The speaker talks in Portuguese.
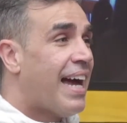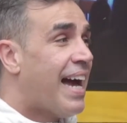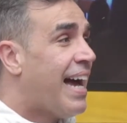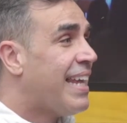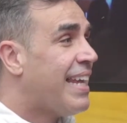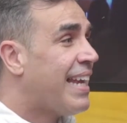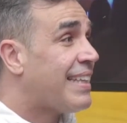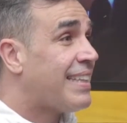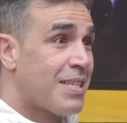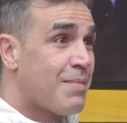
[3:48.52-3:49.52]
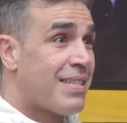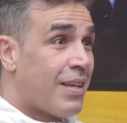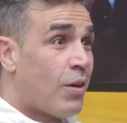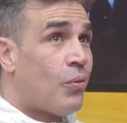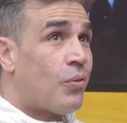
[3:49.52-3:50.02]
Aí na
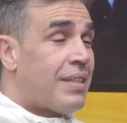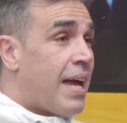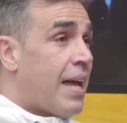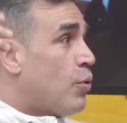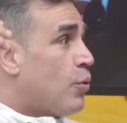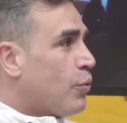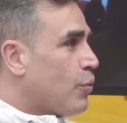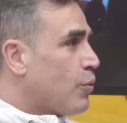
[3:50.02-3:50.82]
transmissão da Euro,